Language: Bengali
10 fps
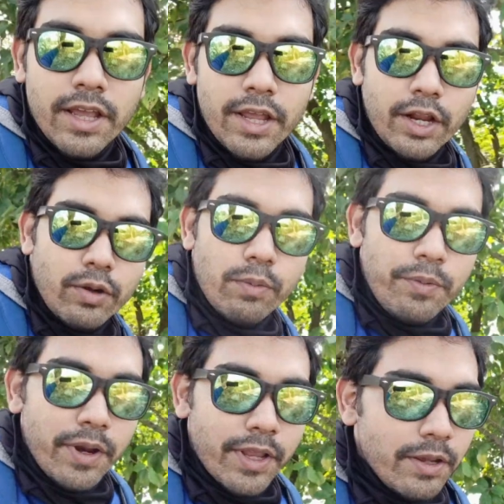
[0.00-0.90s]
এরকম
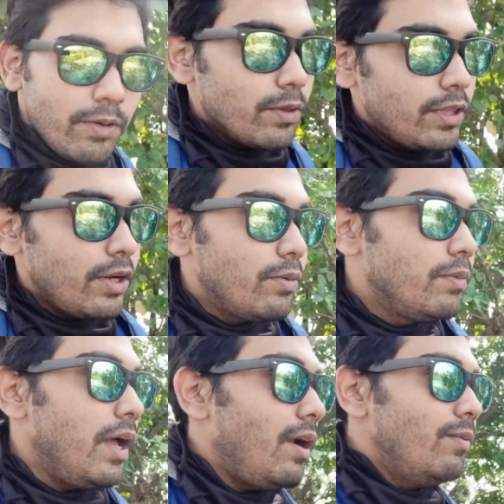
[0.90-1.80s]
ট্রেকিং করতে খুব
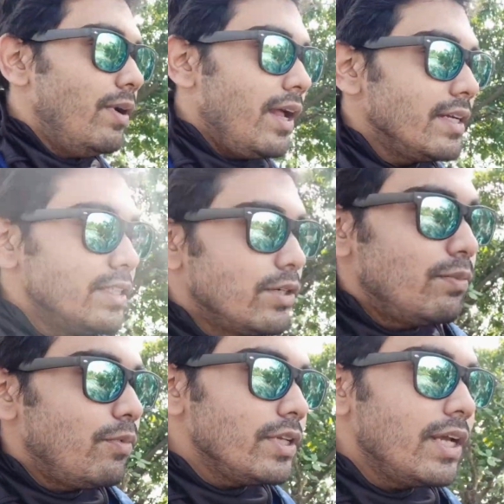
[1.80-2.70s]
দারুণ লাগছে খুব
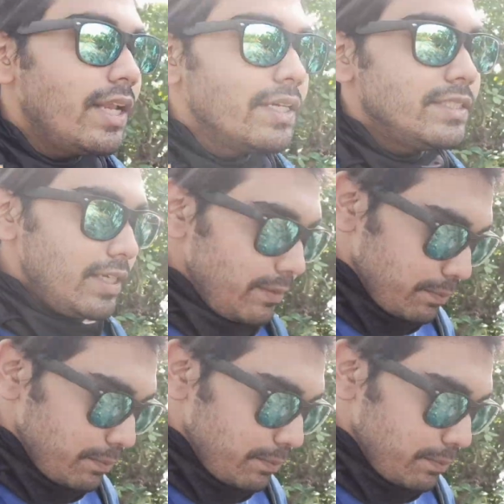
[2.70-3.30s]
মজা লাগছে